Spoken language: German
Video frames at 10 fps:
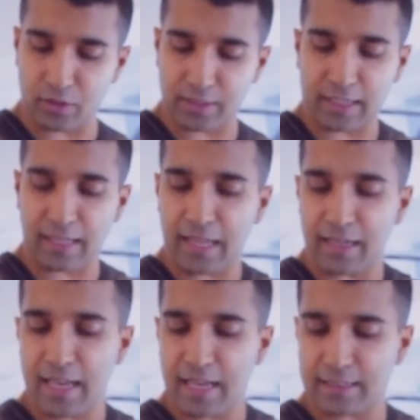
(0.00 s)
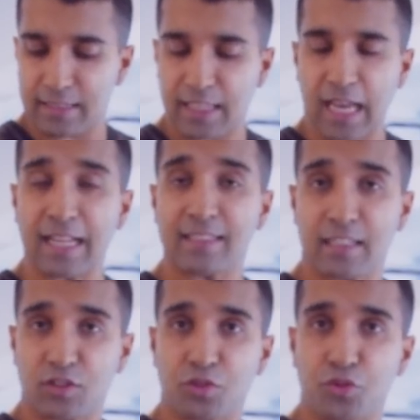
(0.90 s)
dann nähern sich
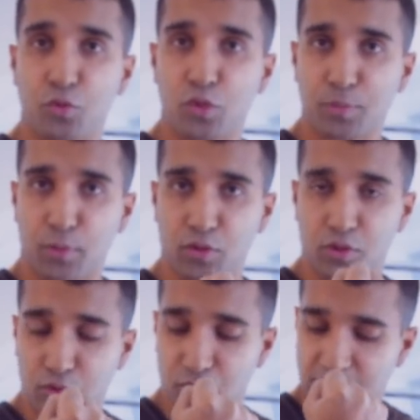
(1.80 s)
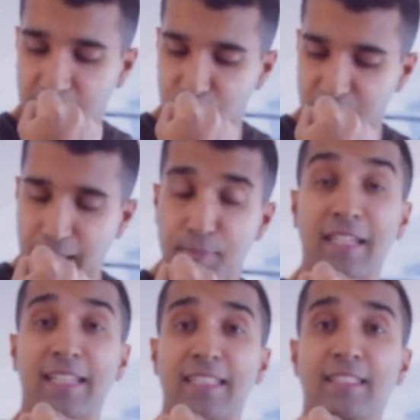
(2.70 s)
Ansatz und Ursprung sozusagen zusammen.
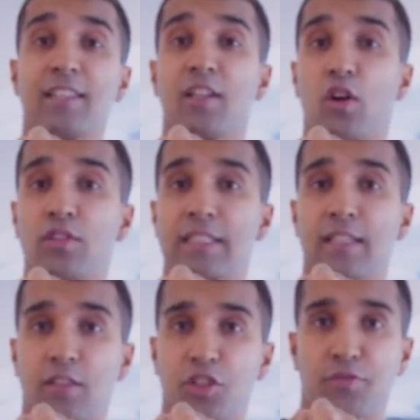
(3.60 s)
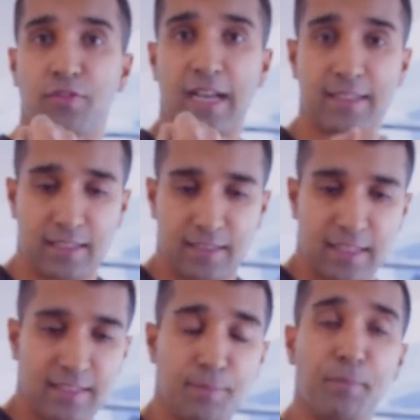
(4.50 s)
Das ist die konzentrische Phase, das
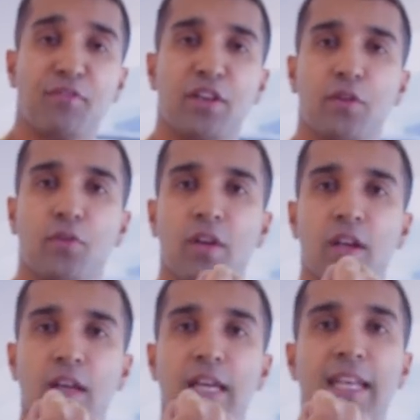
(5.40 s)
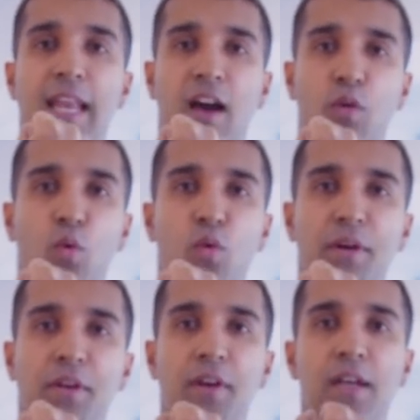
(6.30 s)
heißt die Bewegung nach
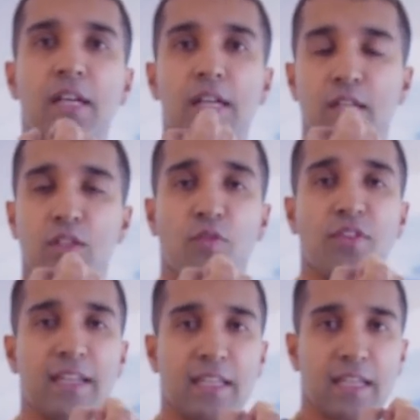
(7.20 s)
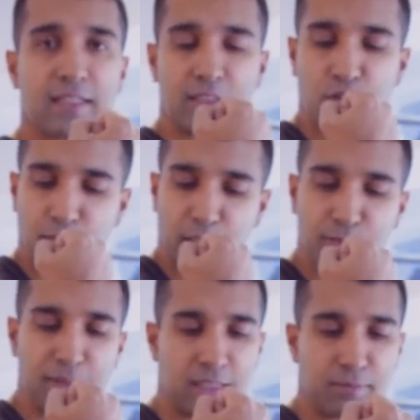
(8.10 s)
oben. So, wenn ich jetzt zum
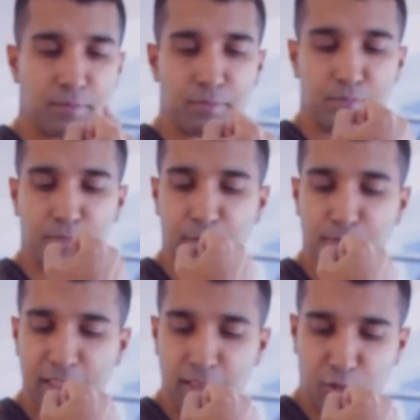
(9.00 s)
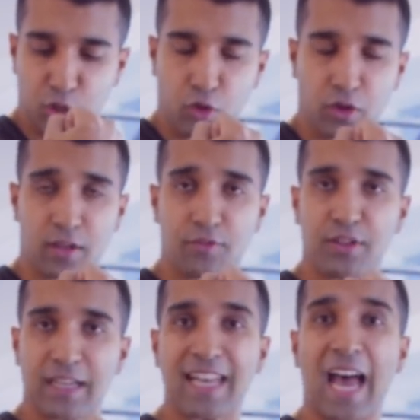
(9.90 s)
Beispiel den Bizeps-Curl
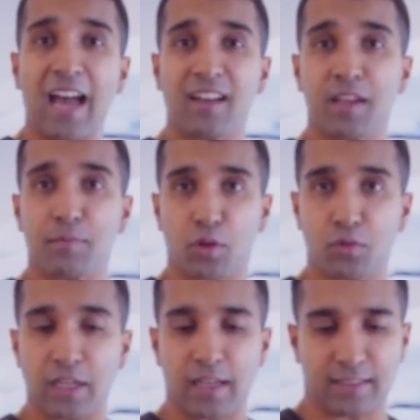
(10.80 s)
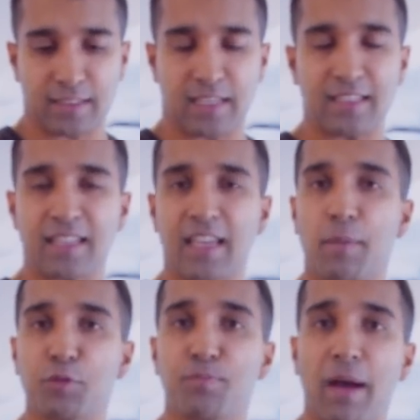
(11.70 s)
wieder nachgebend runterlasse, das heißt, ich
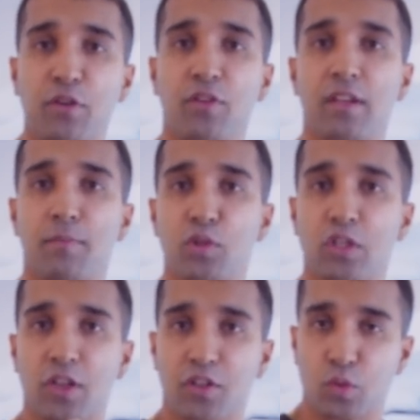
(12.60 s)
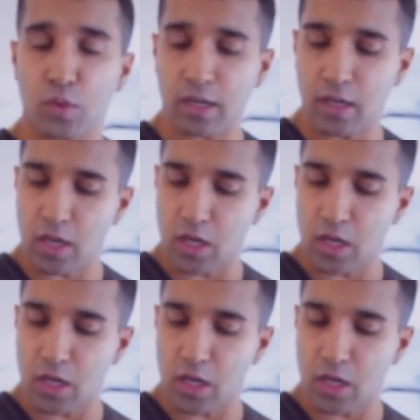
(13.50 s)
habe Spannung in der Muskulatur